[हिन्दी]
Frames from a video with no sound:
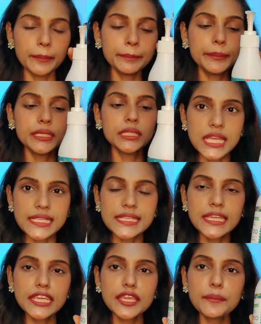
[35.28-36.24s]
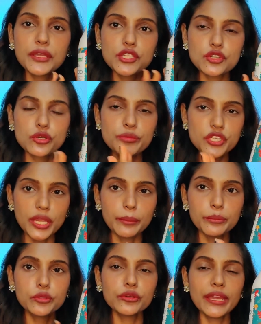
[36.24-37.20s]
पम्प जैसे कि ये मशरूम
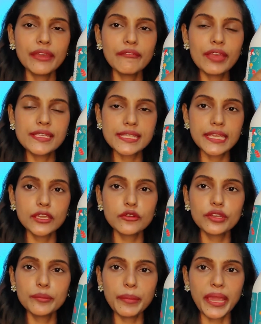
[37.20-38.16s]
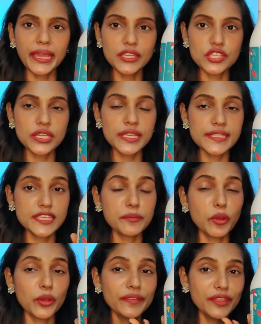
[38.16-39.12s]
शैम्पू है वैसे ही इन्होंने पैकेजिंग
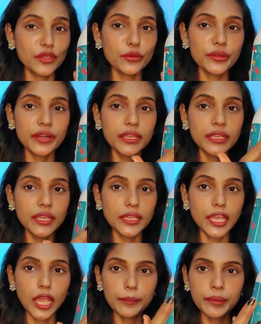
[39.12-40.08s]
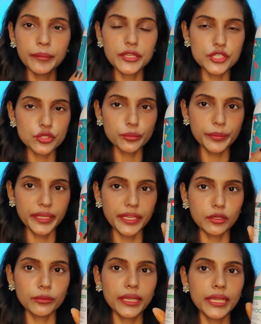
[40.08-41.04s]
इसकी बहुत क्यूट रखी है यहाँ पे मशरूम
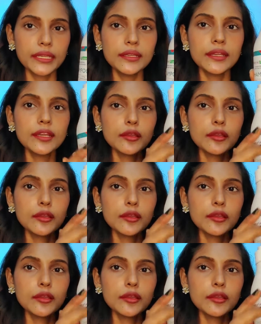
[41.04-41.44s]
बने हुए हैं